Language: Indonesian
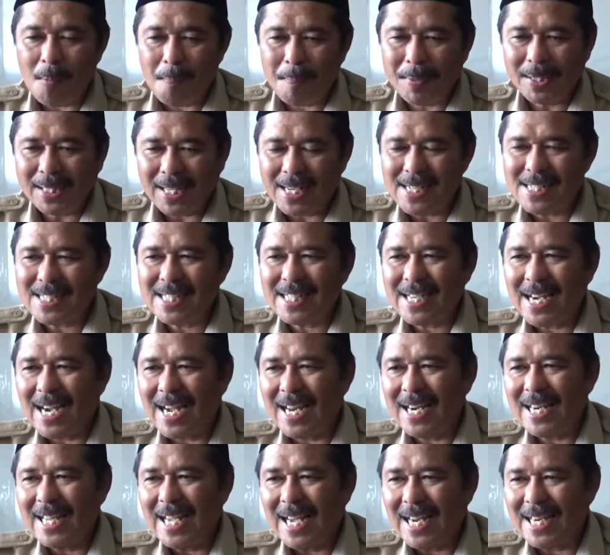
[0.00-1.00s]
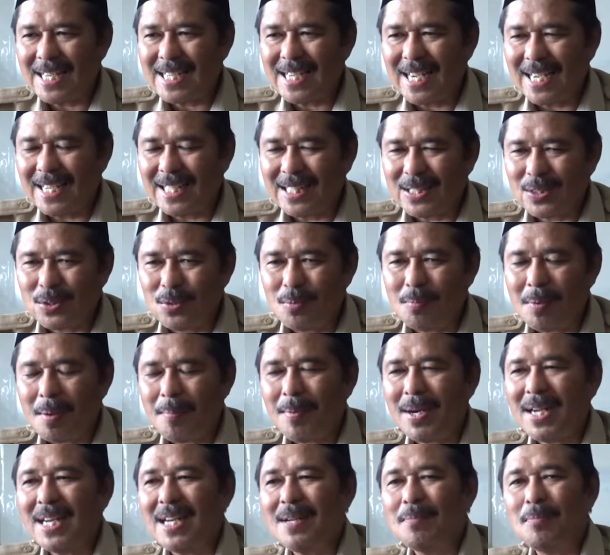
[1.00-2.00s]
kompetensi keahliannya itu
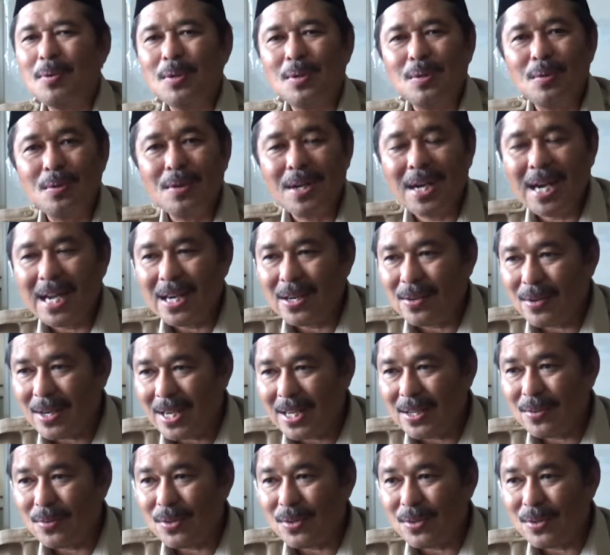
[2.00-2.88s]
memang dibutuhkan oleh